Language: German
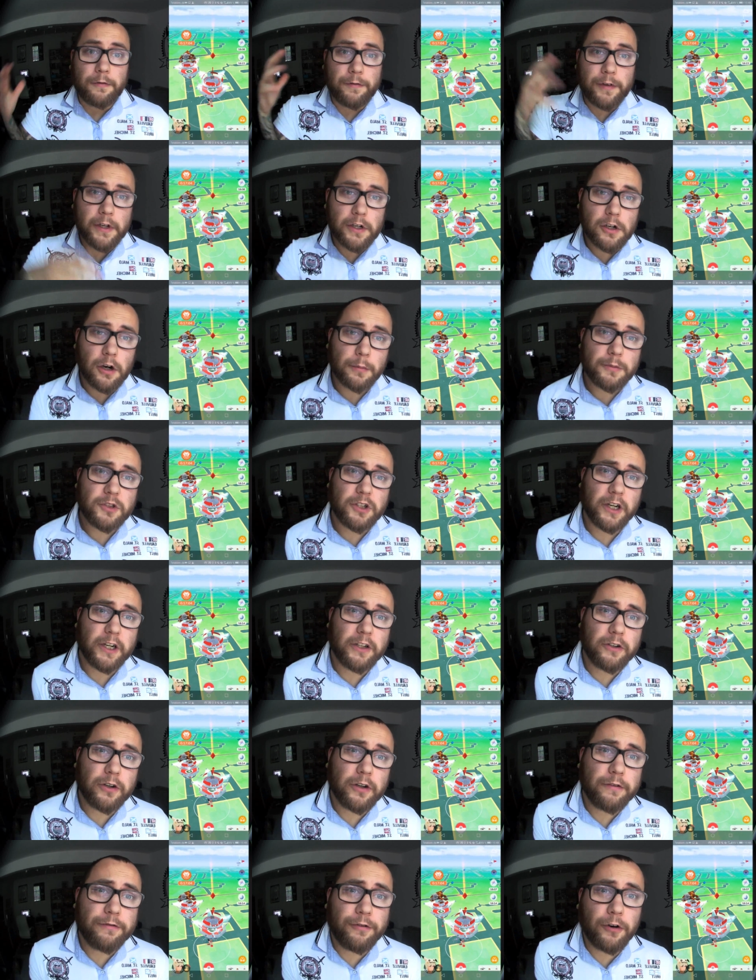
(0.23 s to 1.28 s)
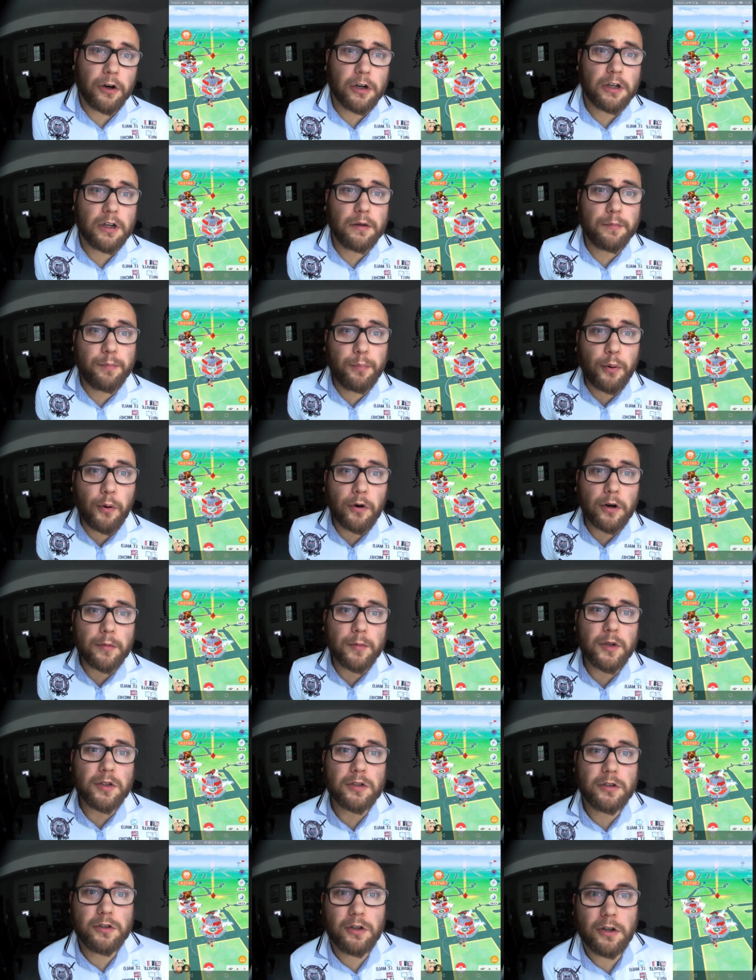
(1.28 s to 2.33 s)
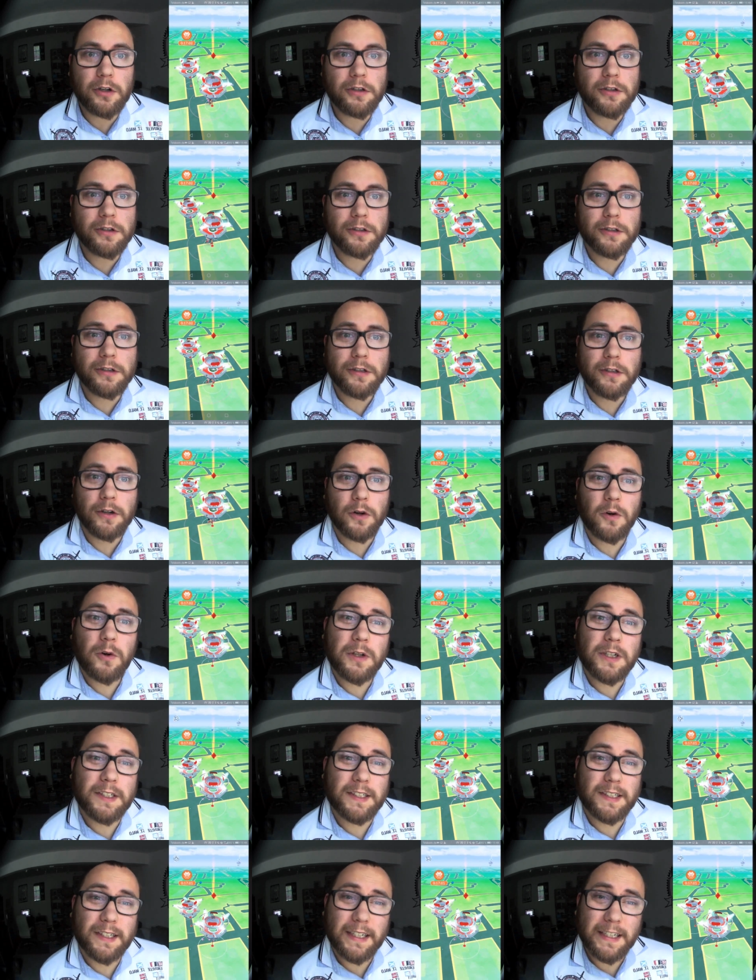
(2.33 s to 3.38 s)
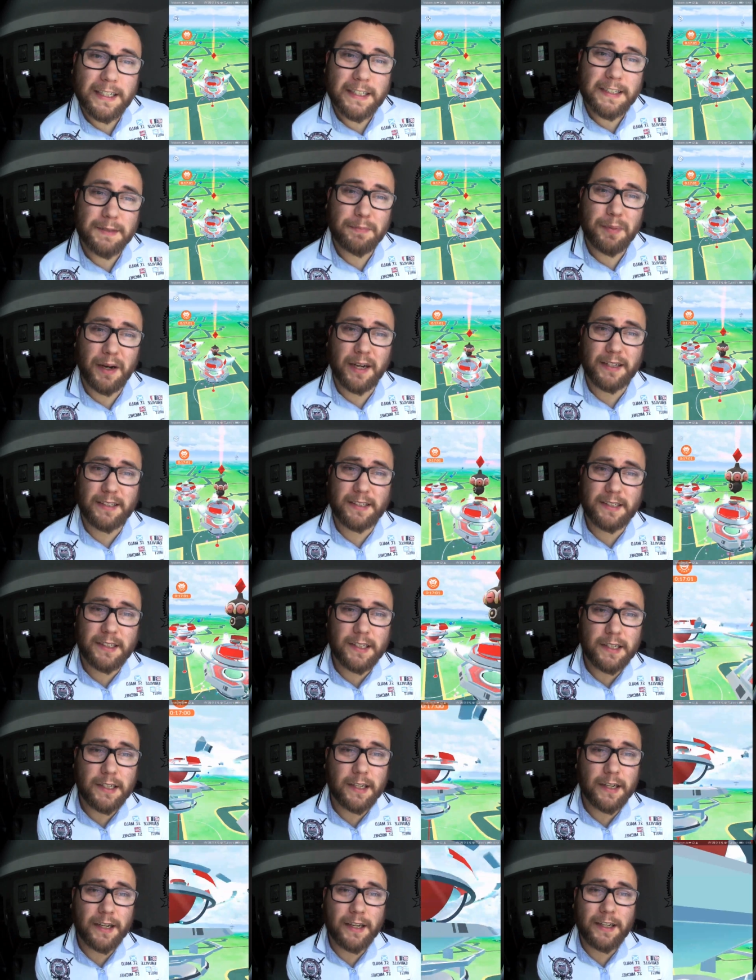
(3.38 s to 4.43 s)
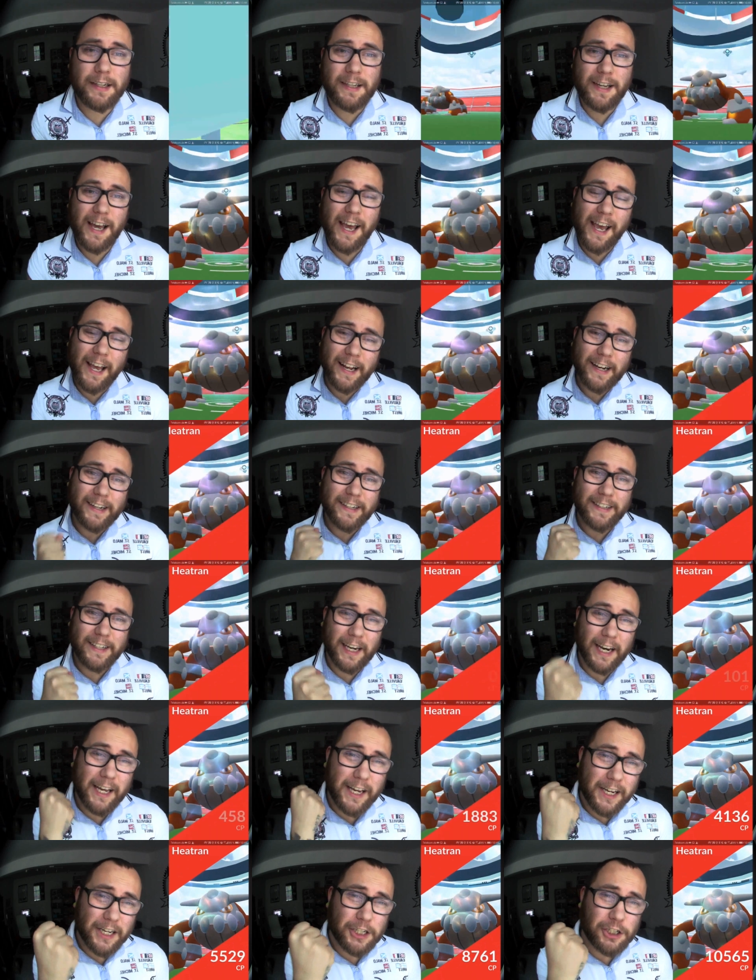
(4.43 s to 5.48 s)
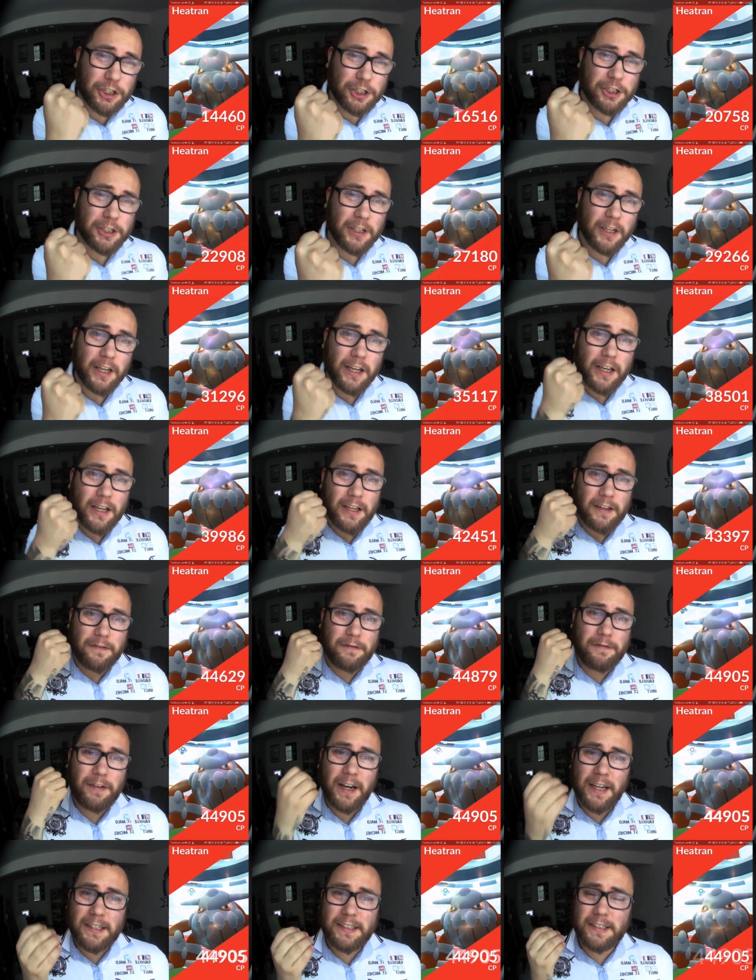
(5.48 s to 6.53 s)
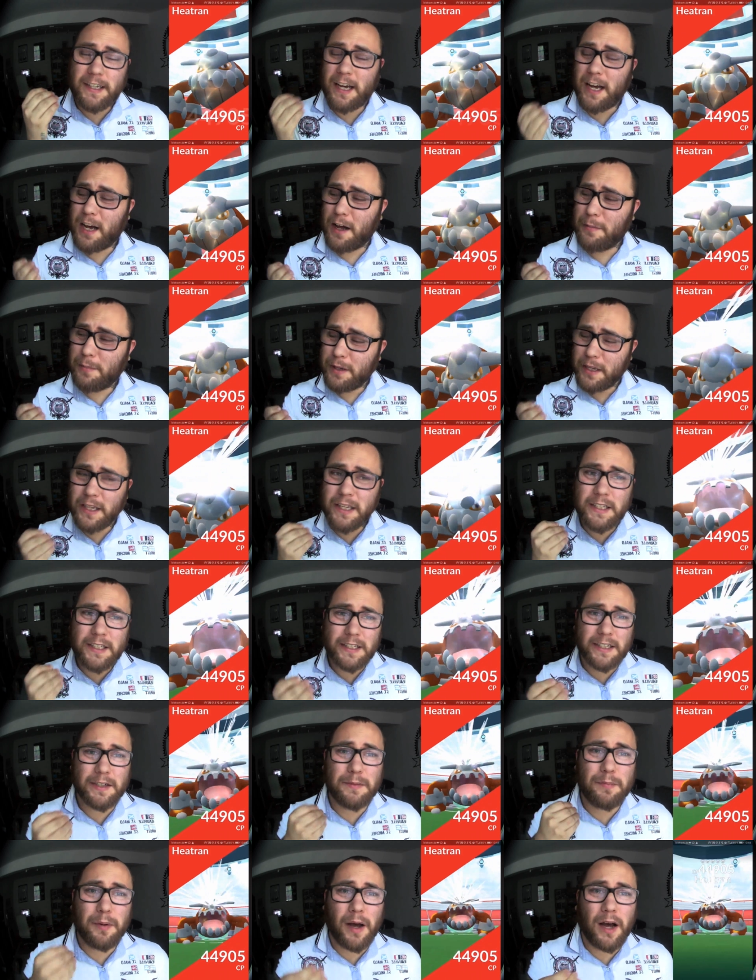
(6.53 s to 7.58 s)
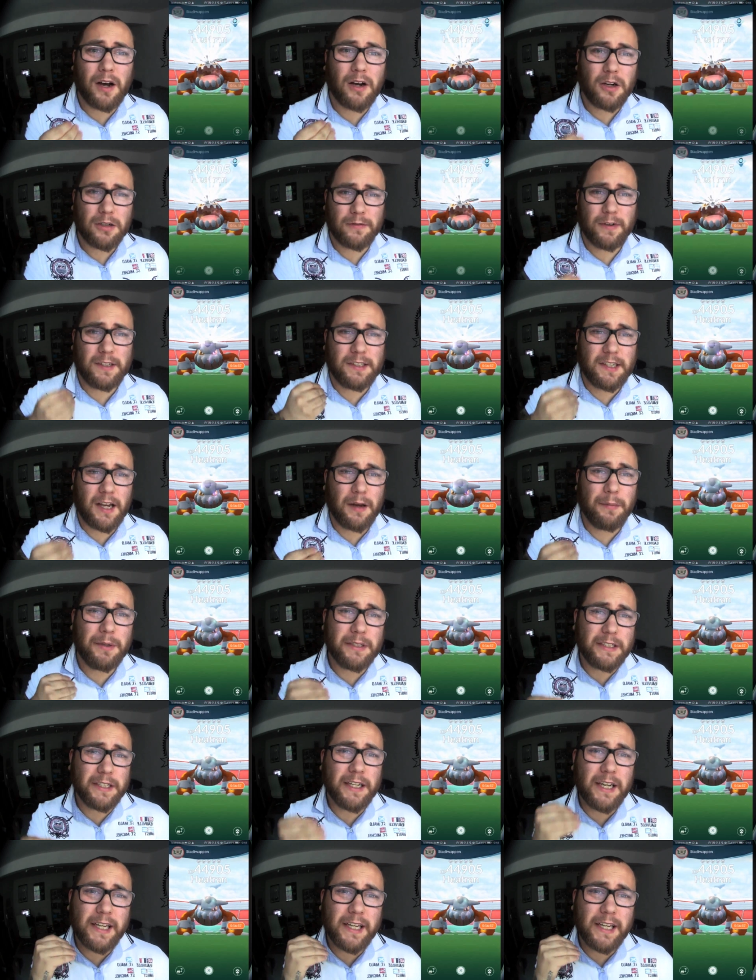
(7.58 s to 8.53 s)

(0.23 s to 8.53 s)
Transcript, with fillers: Willkommen zu einer neuen Folge Pokémon Go und es ist passiert, endlich was habe ich gebraucht, was habe ich die